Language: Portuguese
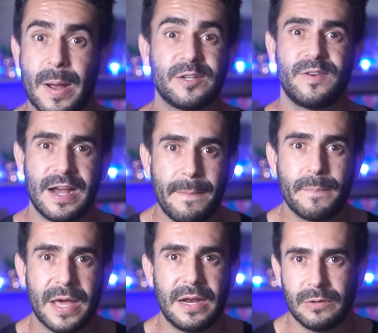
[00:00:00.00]
Mas vale a
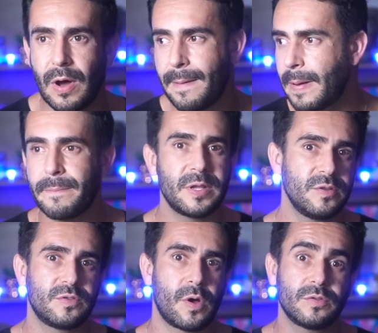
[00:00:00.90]
pena, não é para
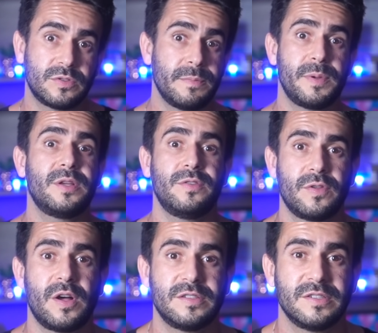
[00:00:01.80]
preguiçosos e
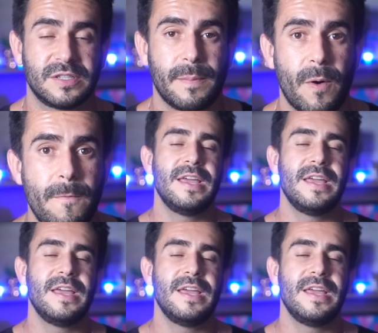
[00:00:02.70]
preguiçosas, tá bom?